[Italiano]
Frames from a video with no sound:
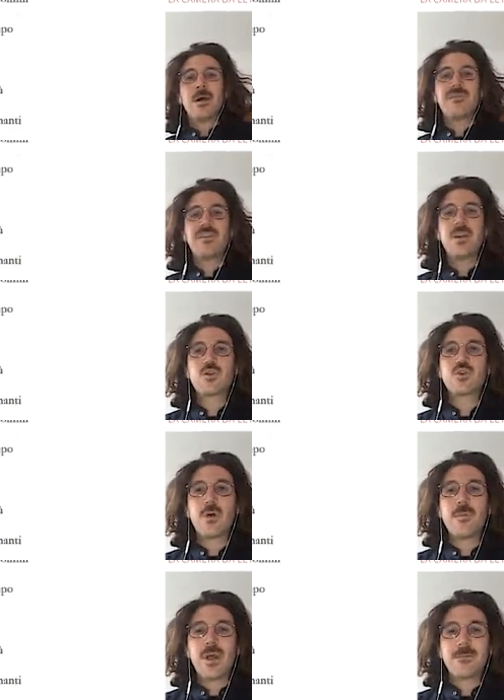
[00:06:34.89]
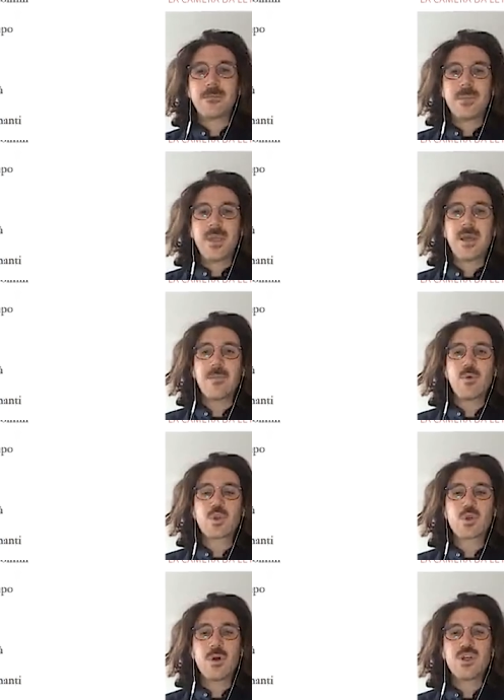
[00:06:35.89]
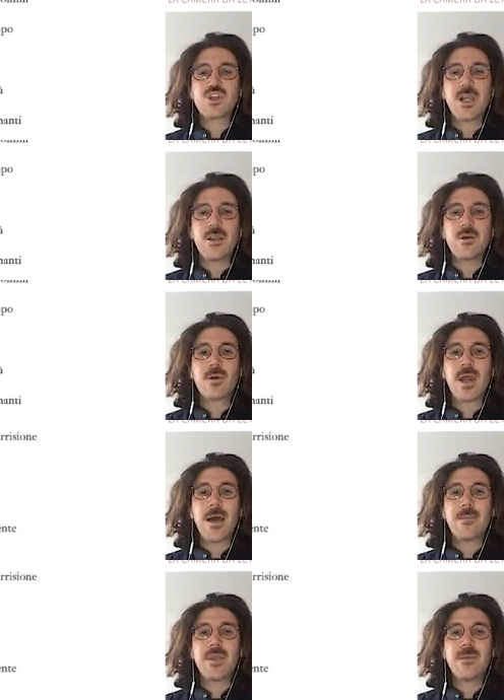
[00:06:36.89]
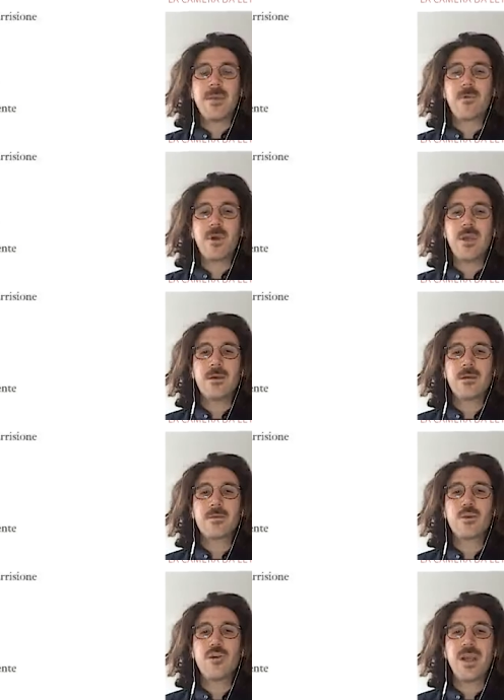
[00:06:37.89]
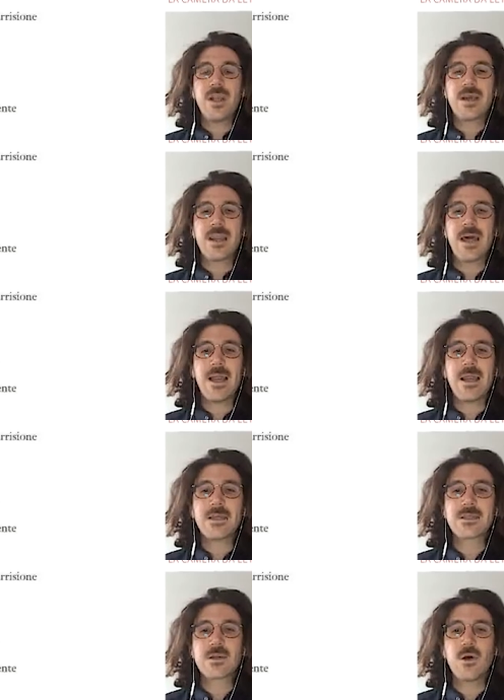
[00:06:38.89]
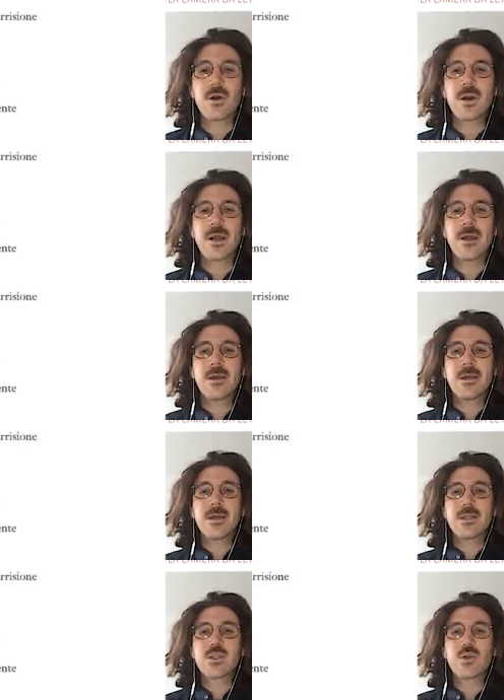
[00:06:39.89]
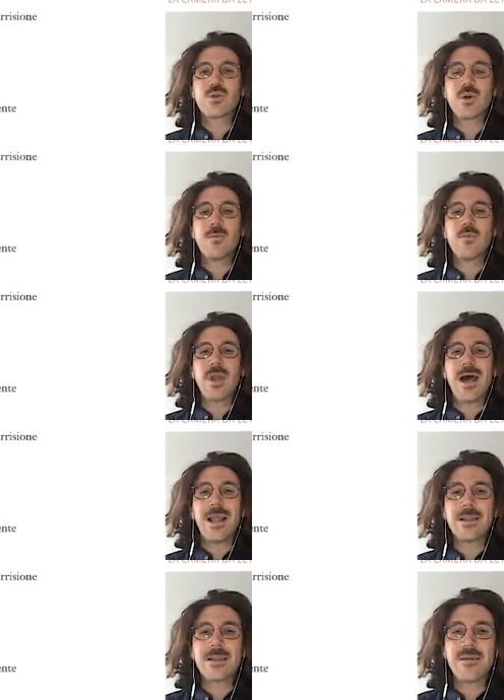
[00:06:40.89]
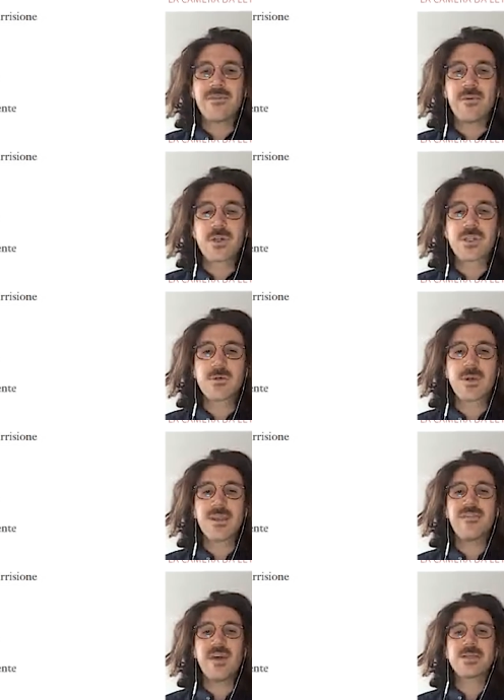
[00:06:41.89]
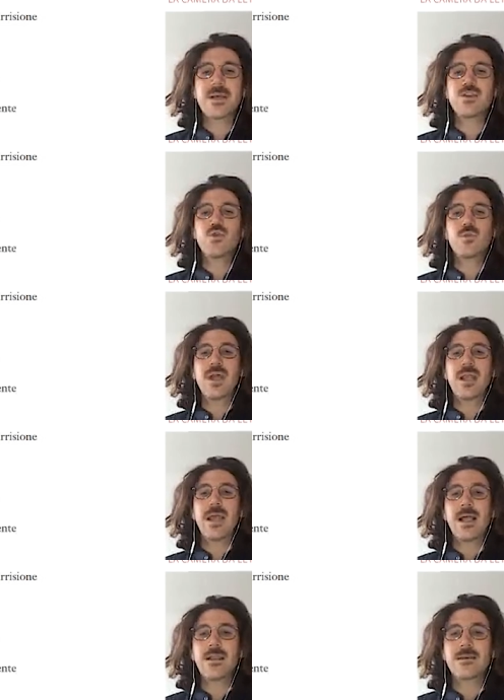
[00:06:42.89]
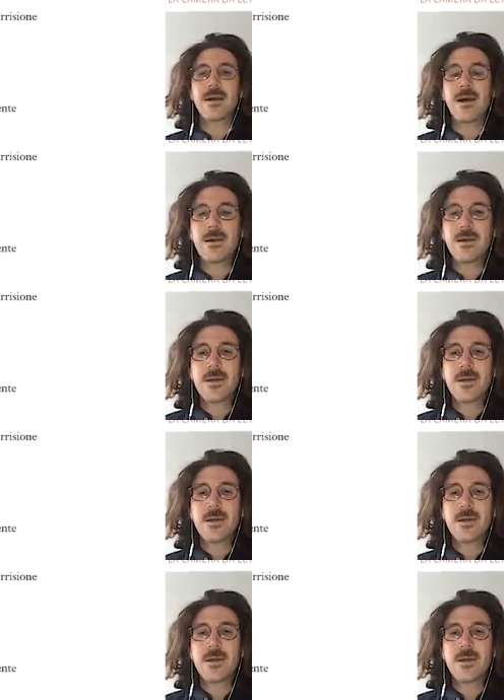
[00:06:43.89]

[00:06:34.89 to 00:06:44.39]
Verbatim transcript: A fine ottobre i crepuscoli scendono rapidi, ma qui, dove il canale scorre, sotto le mura alte ed è forse una difesa giunta all'altra,